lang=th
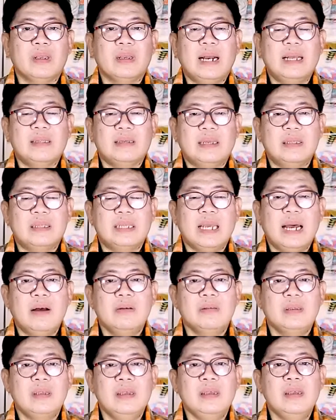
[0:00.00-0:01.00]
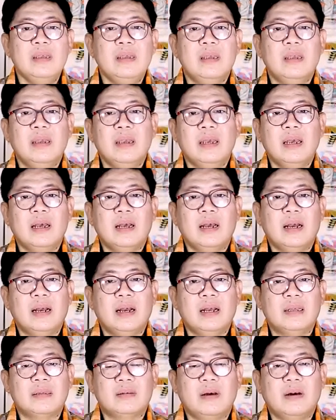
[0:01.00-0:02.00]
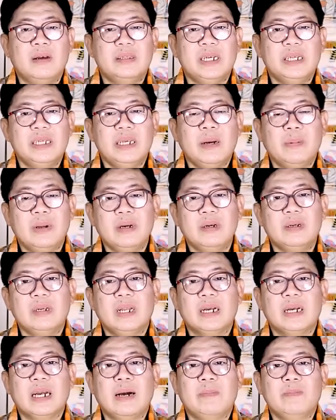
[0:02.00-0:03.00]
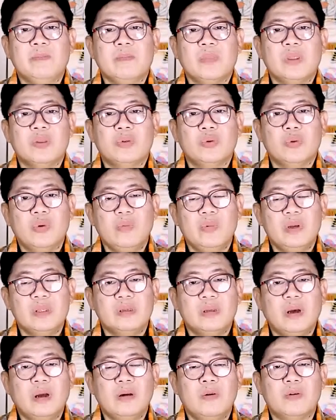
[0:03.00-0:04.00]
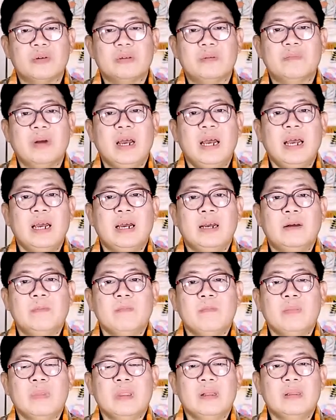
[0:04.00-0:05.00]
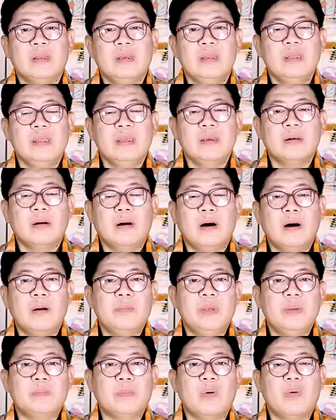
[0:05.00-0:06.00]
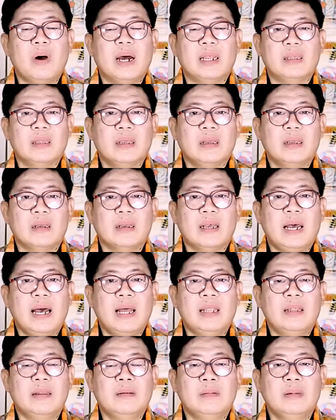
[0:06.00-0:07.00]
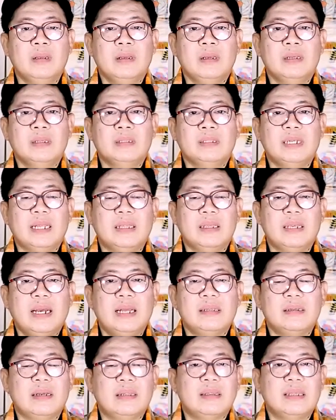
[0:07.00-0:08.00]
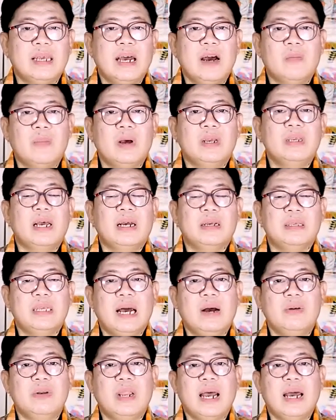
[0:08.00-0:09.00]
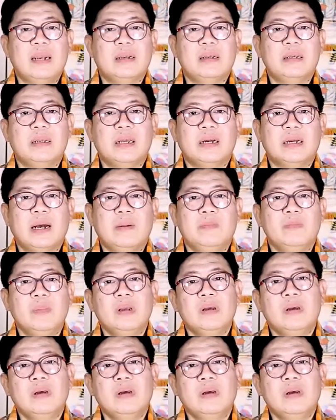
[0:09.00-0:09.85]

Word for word: งานสันเจ้าที่ซอยชัยพฤกษ์นะครับ สุขุมวิทซอย65 ที่นี่ก็มีประวัติการจัดงานสันเจ้ามาอย่างยาวนานเลยนะครับ